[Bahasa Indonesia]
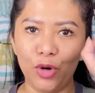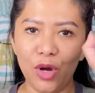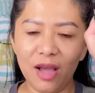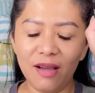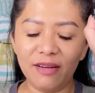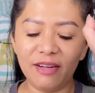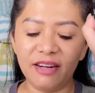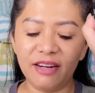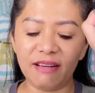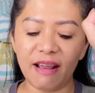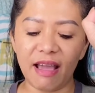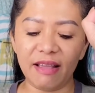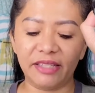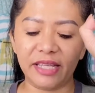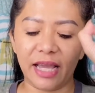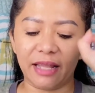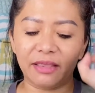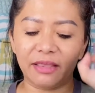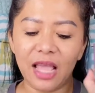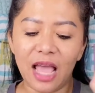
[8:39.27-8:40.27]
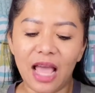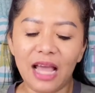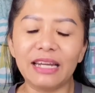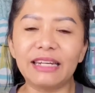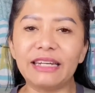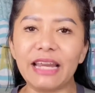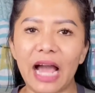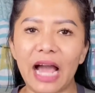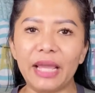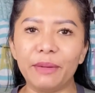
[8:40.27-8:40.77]
derajat
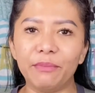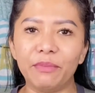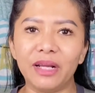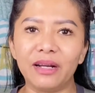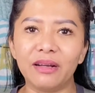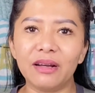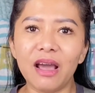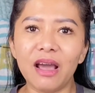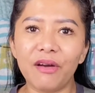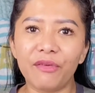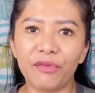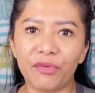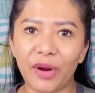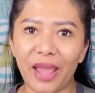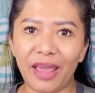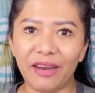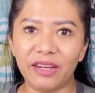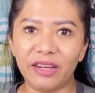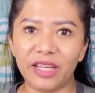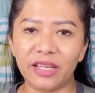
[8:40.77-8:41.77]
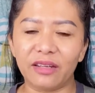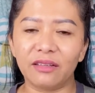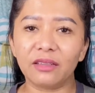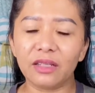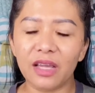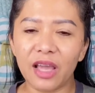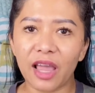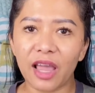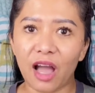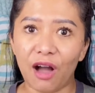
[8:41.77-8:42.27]
diamond radiant
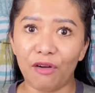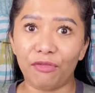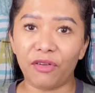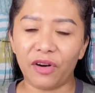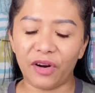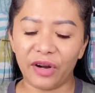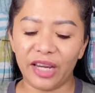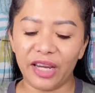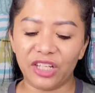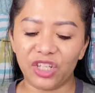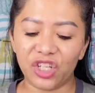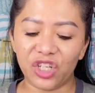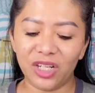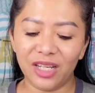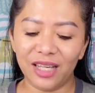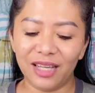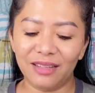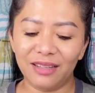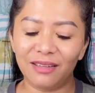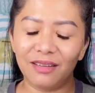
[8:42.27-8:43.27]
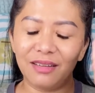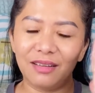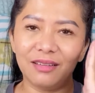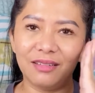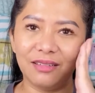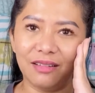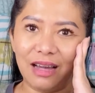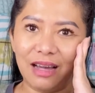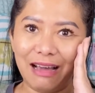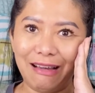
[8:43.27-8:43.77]
coverage.
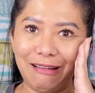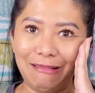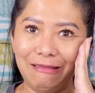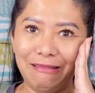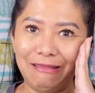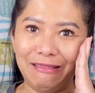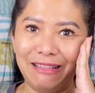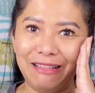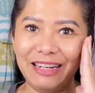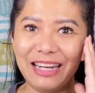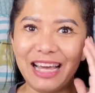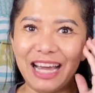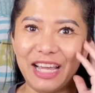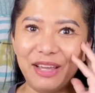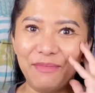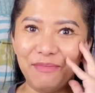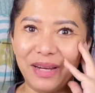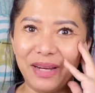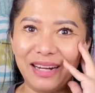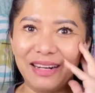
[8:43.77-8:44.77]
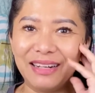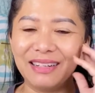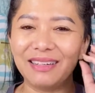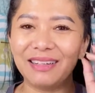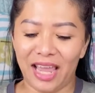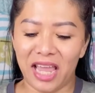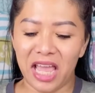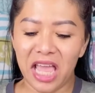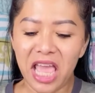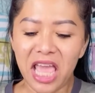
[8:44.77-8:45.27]
Wow, diamond.
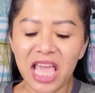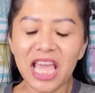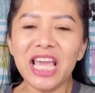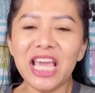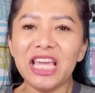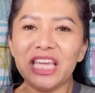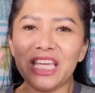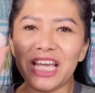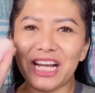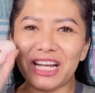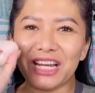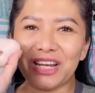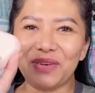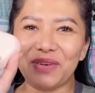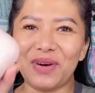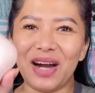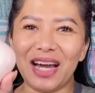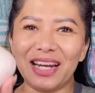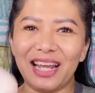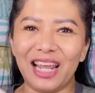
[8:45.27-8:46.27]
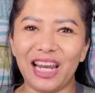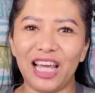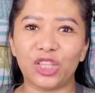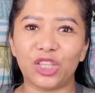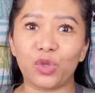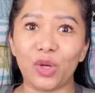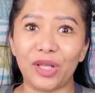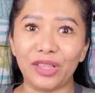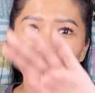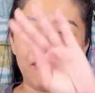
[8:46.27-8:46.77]
Yang kedua adalah
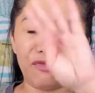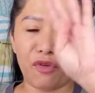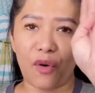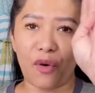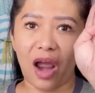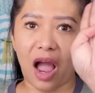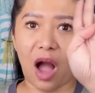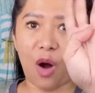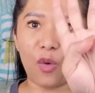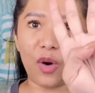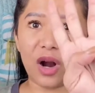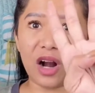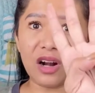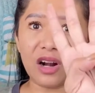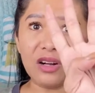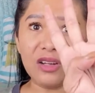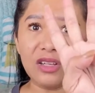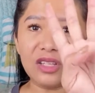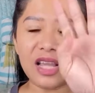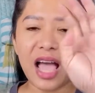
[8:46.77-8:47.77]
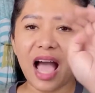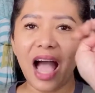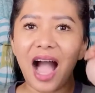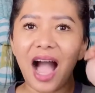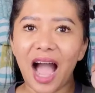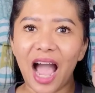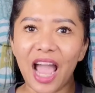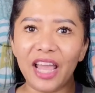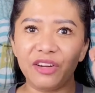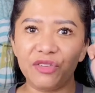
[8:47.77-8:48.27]
24 hours
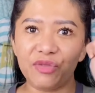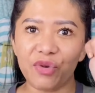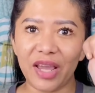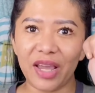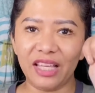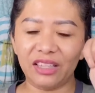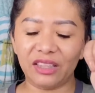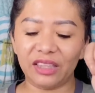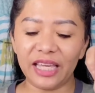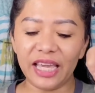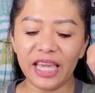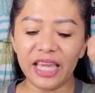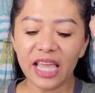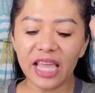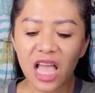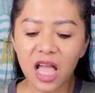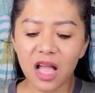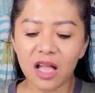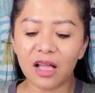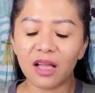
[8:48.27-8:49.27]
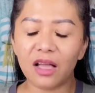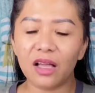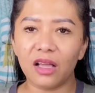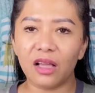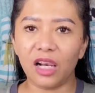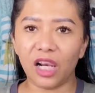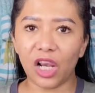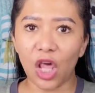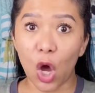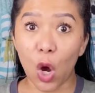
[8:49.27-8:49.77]
hydrating
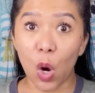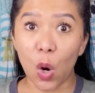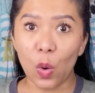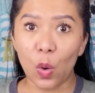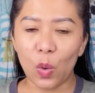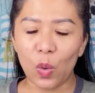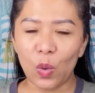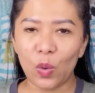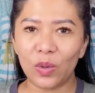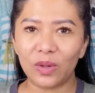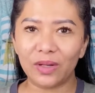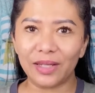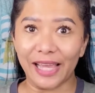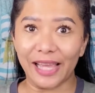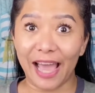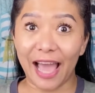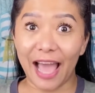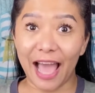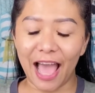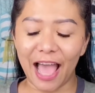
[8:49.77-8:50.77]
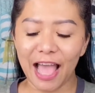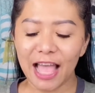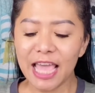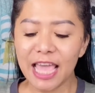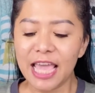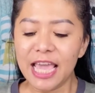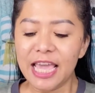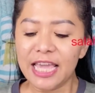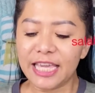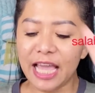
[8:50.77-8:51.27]
glow ya.
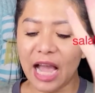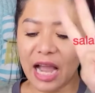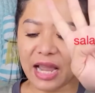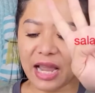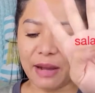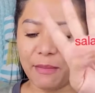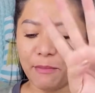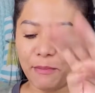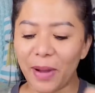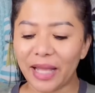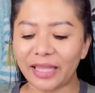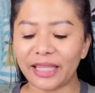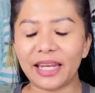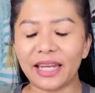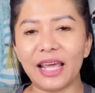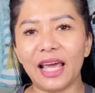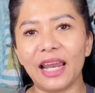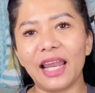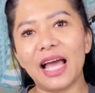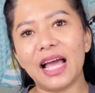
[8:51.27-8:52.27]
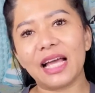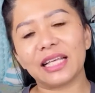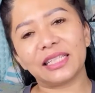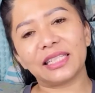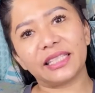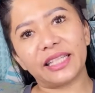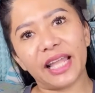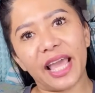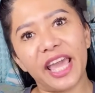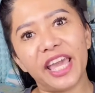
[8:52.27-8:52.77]
Yang ketiga adalah
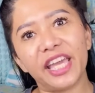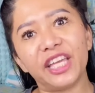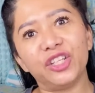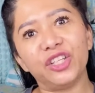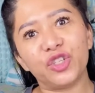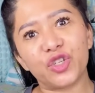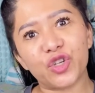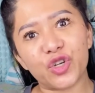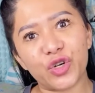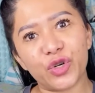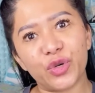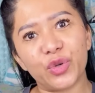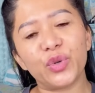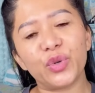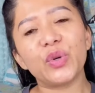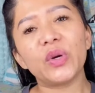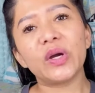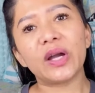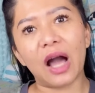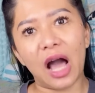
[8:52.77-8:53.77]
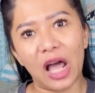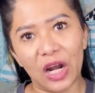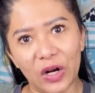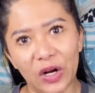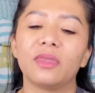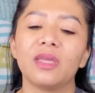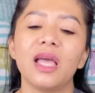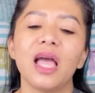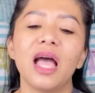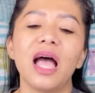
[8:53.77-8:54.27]
stay true
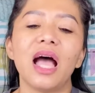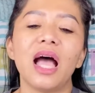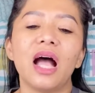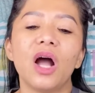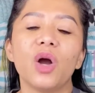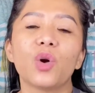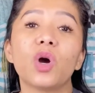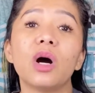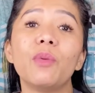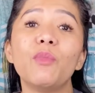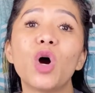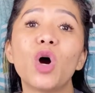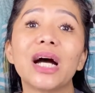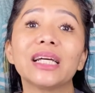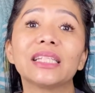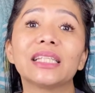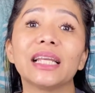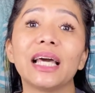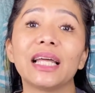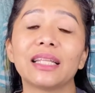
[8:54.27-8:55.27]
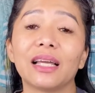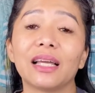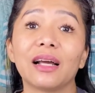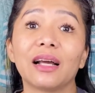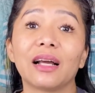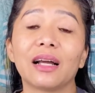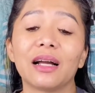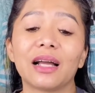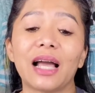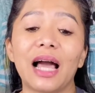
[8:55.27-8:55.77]
color. Gue mau kasih lihat ke,
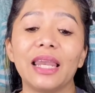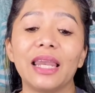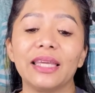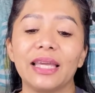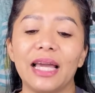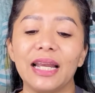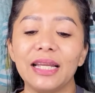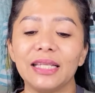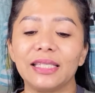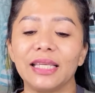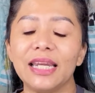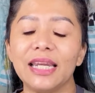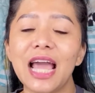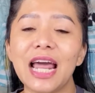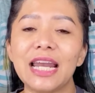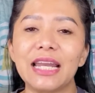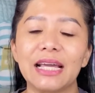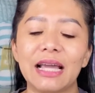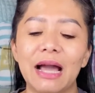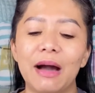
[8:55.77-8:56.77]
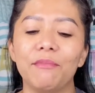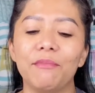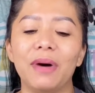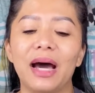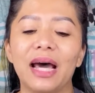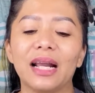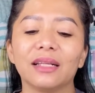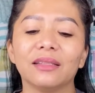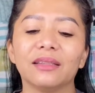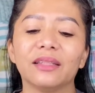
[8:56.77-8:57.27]
ke kalian di sini ada
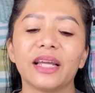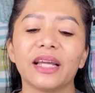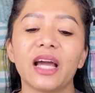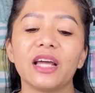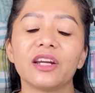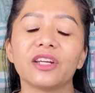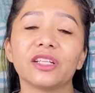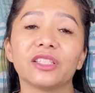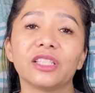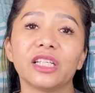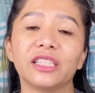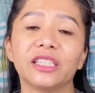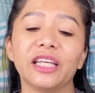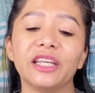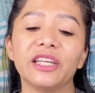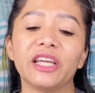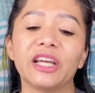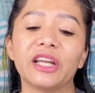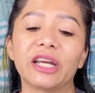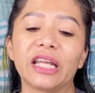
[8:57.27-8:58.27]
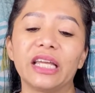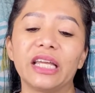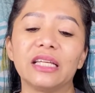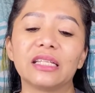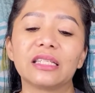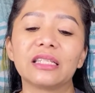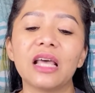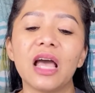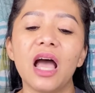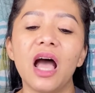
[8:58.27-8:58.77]
gambar 360
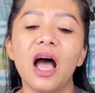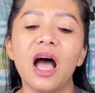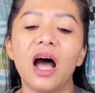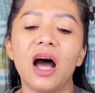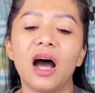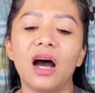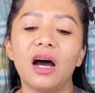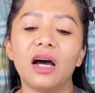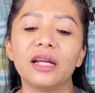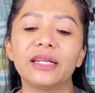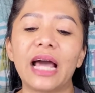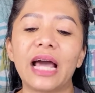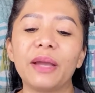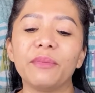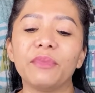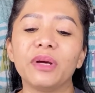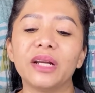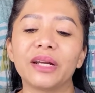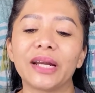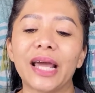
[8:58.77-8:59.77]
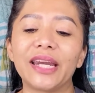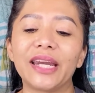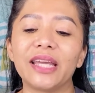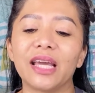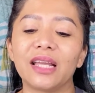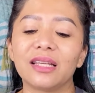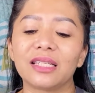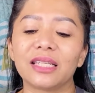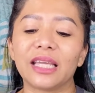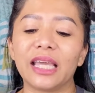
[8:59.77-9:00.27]
degrees uh, diamond
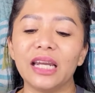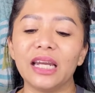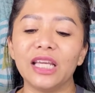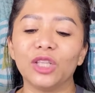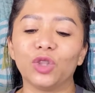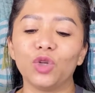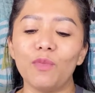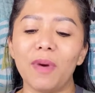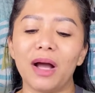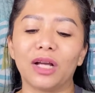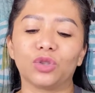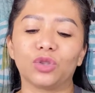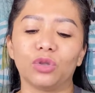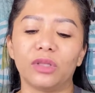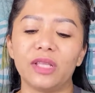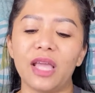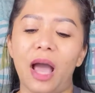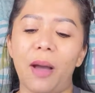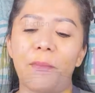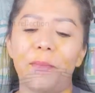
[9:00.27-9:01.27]
radiant skin itu maksudnya apa